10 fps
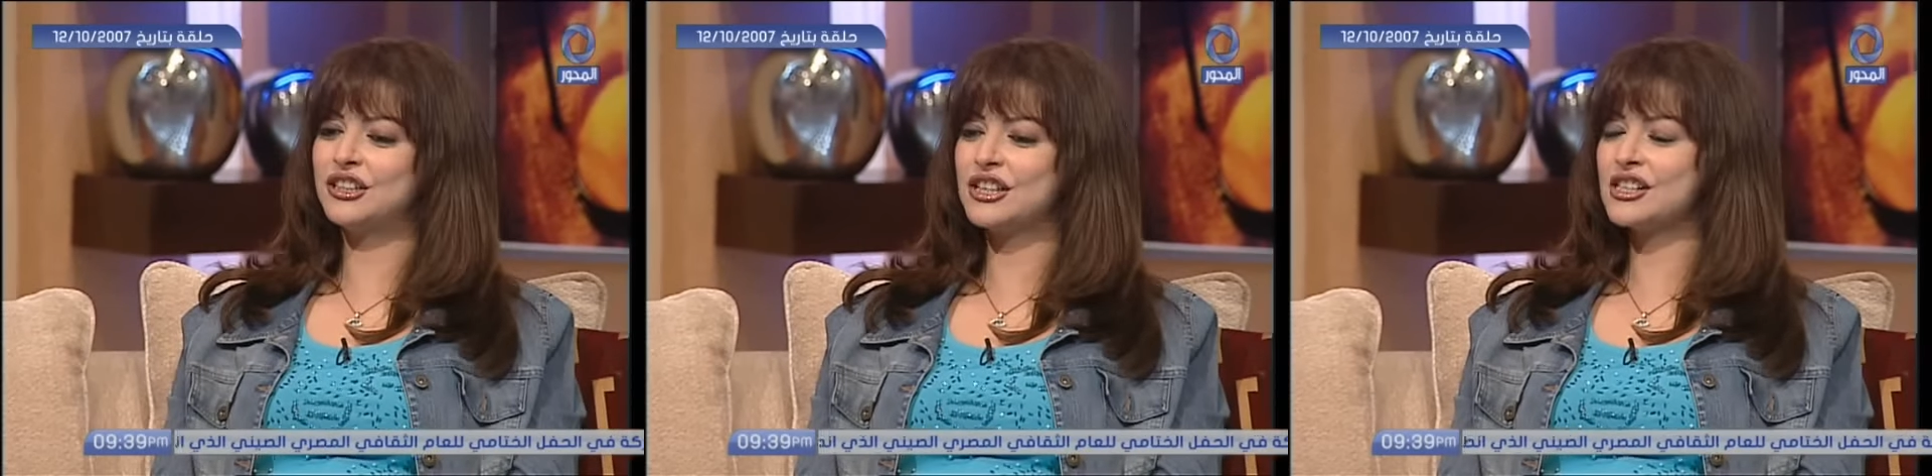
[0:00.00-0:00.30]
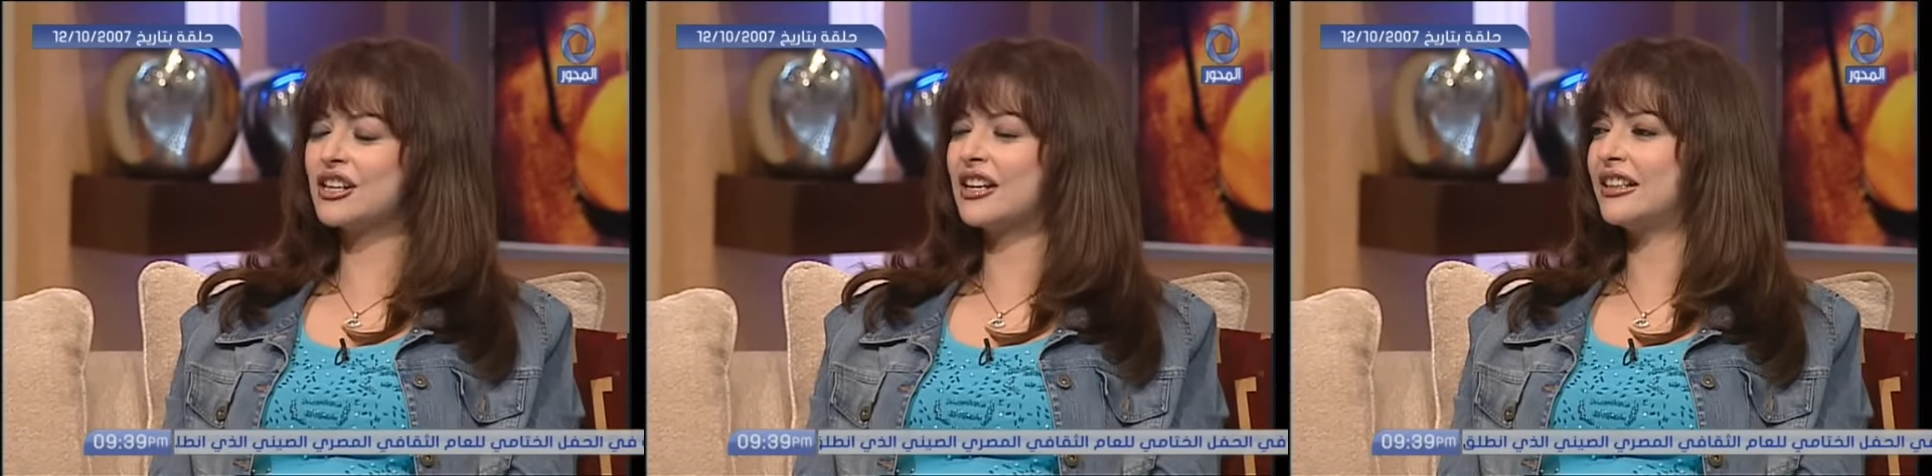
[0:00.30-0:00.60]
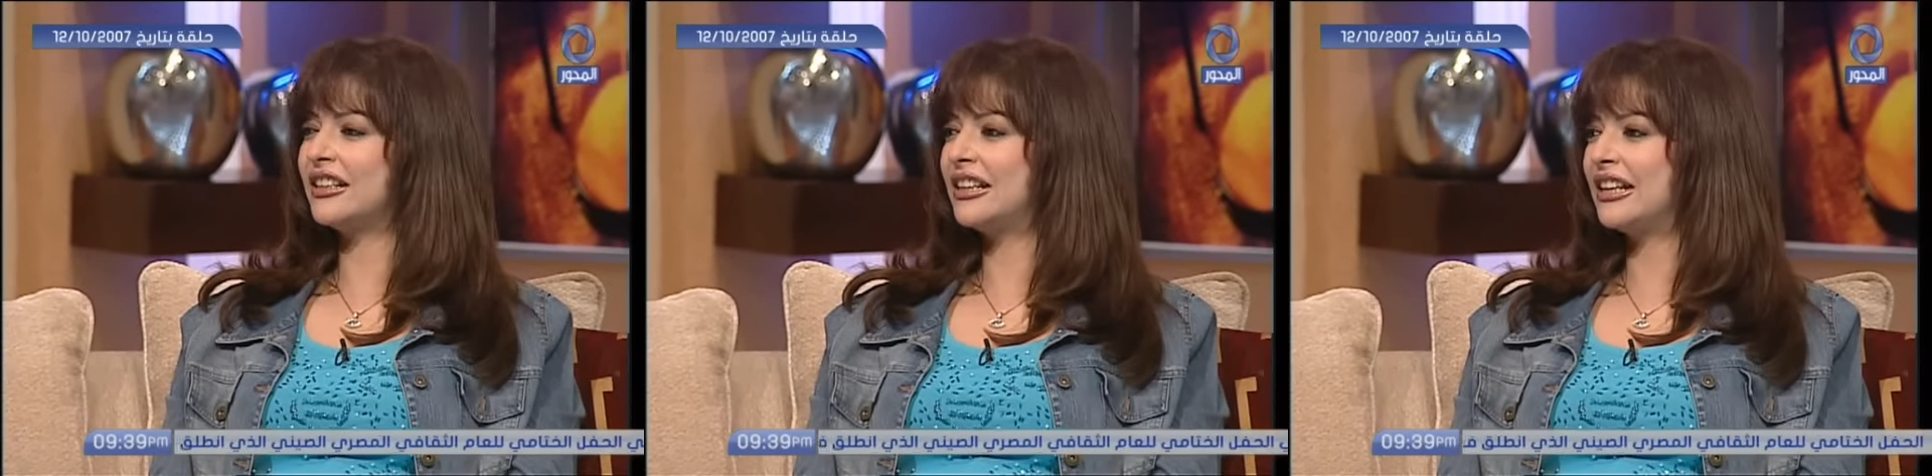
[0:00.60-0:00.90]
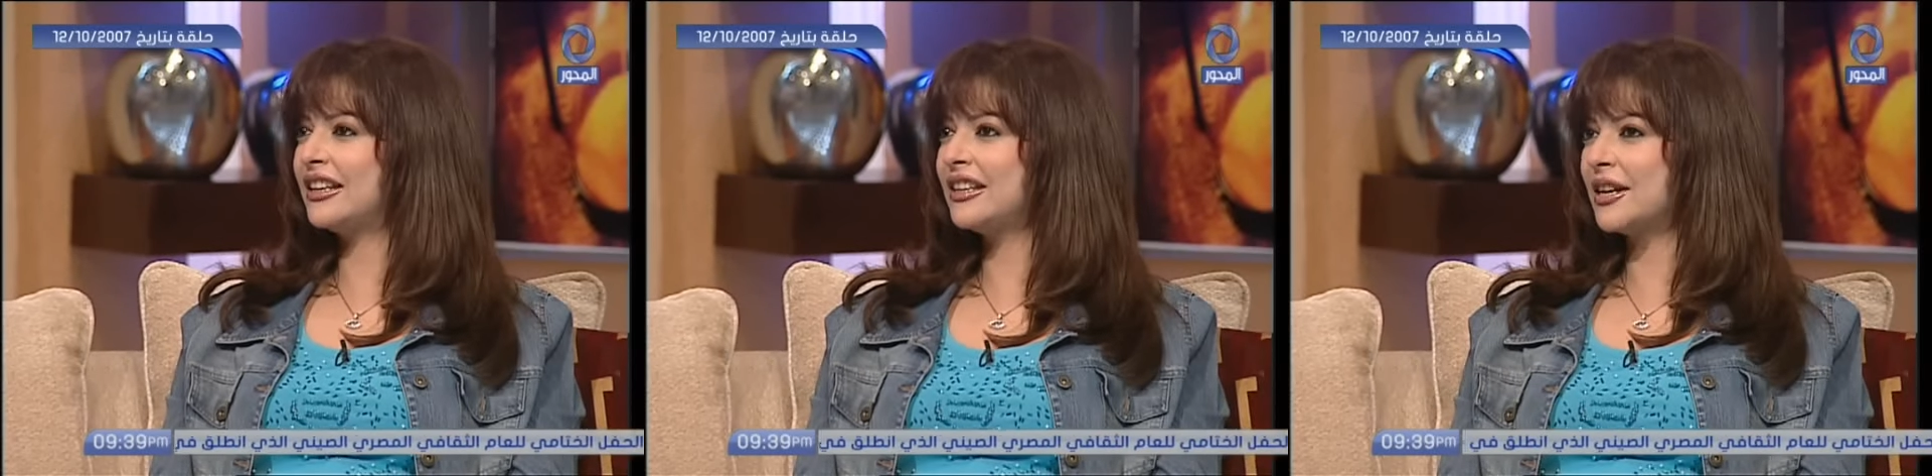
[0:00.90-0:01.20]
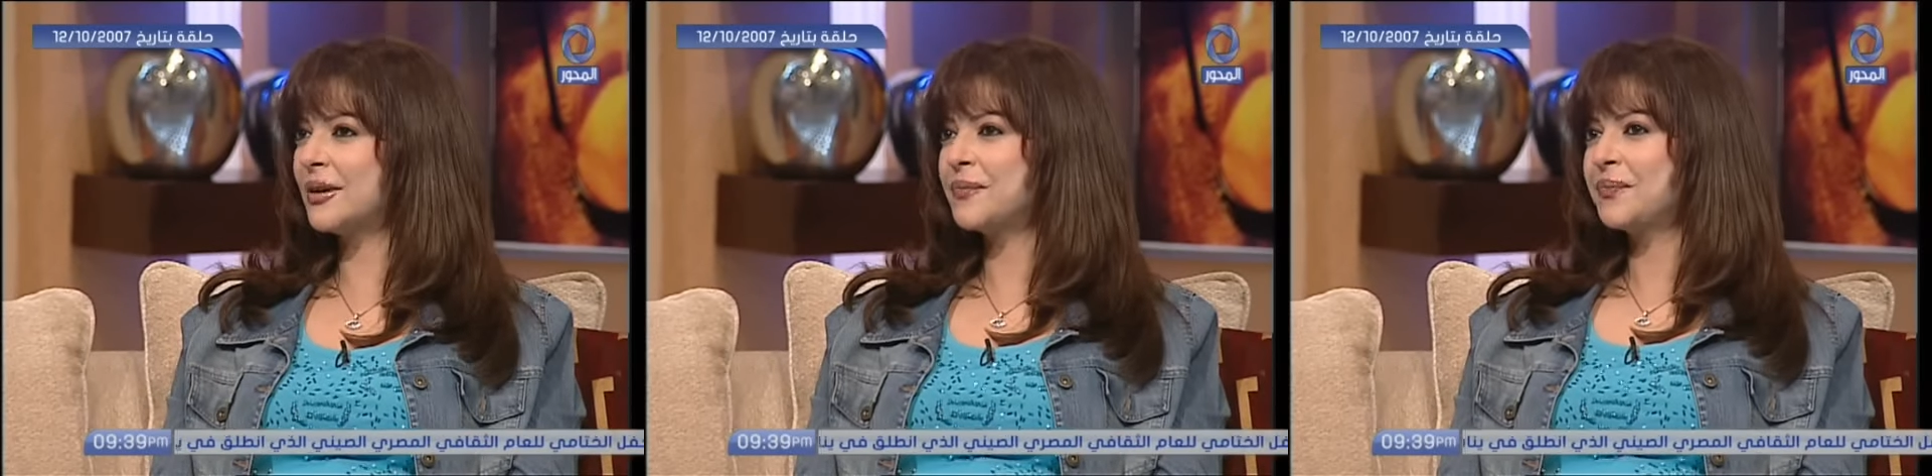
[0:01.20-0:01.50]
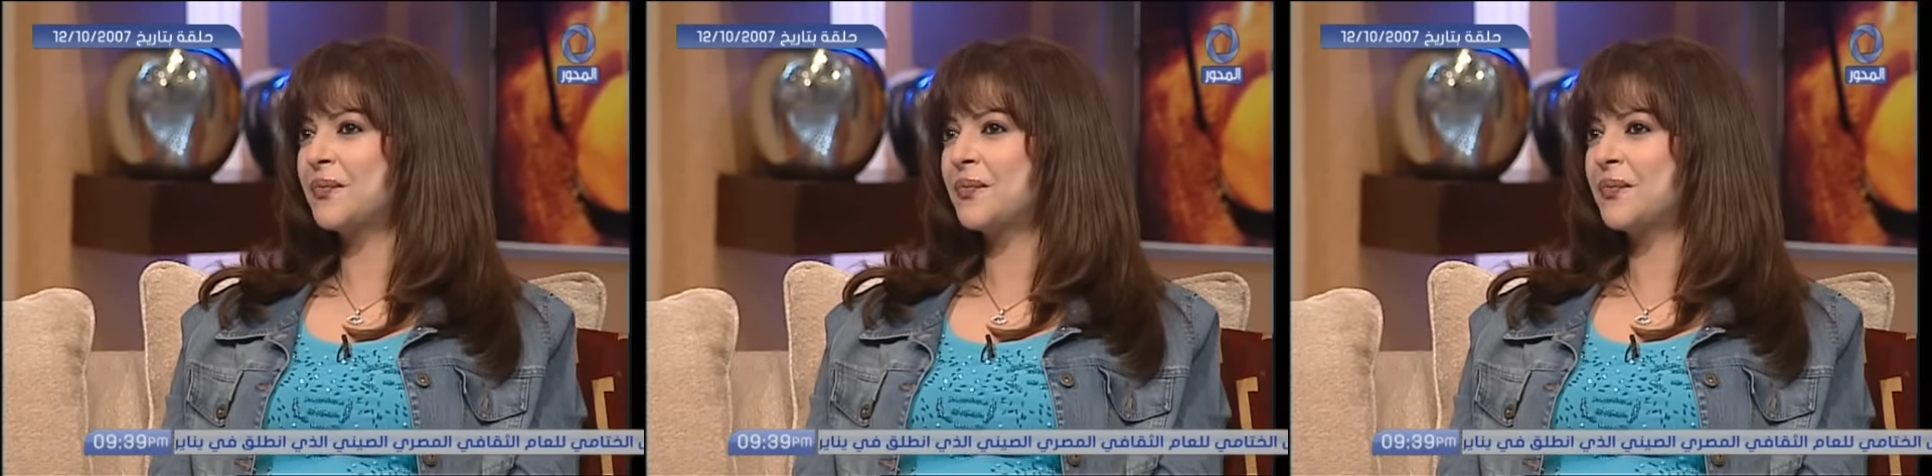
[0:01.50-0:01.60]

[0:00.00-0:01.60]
النظر عن ان هي